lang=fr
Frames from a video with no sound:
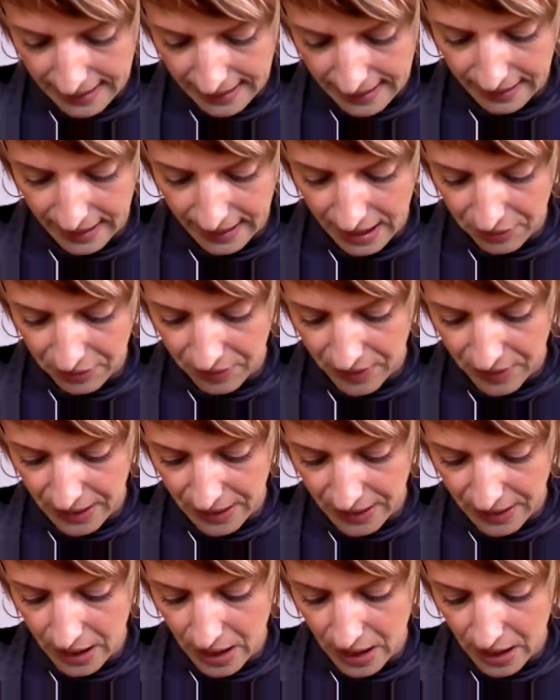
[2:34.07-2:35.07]
fraîche,
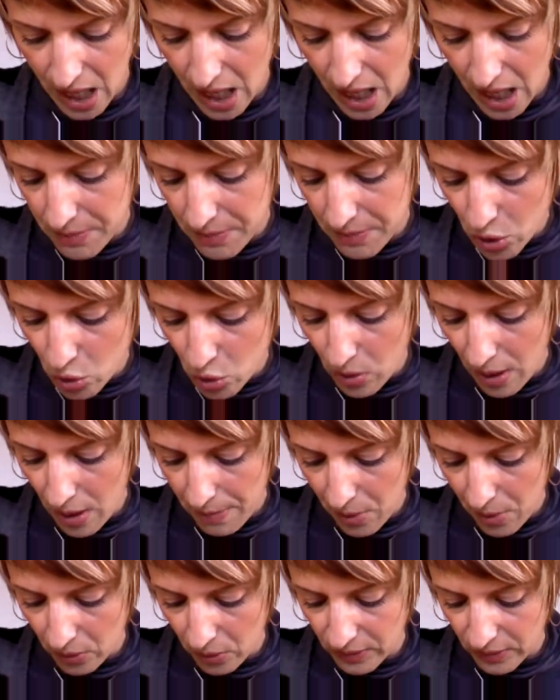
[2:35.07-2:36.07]
délicate et raffinée,
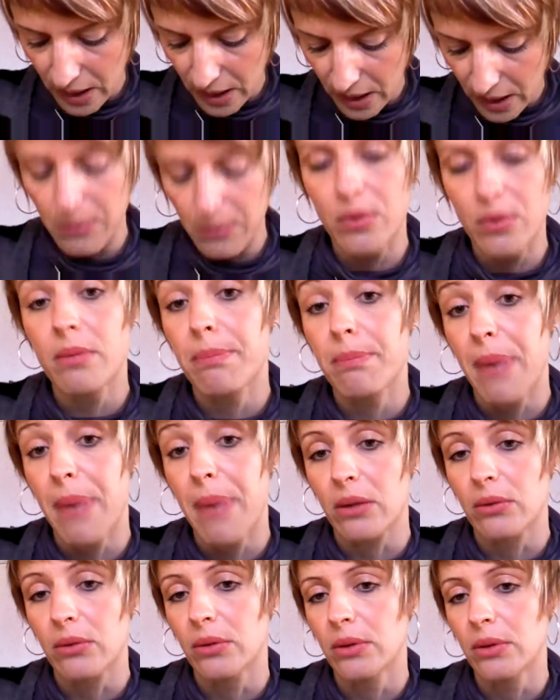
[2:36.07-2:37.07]
un bijou à
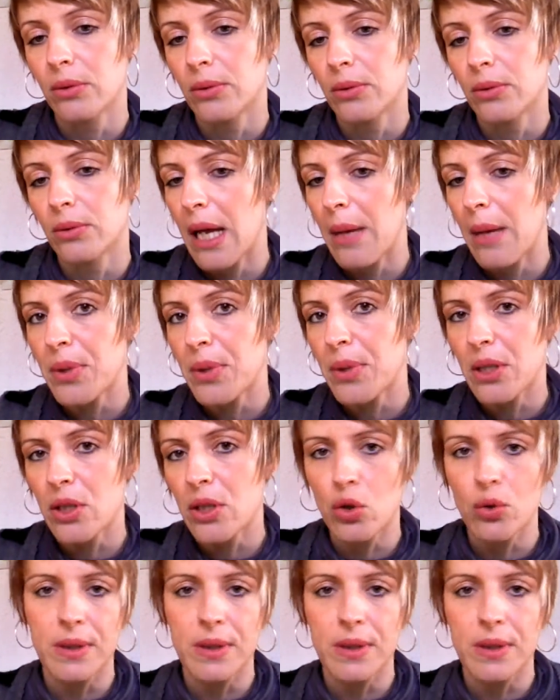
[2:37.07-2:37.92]
porter comme une parure.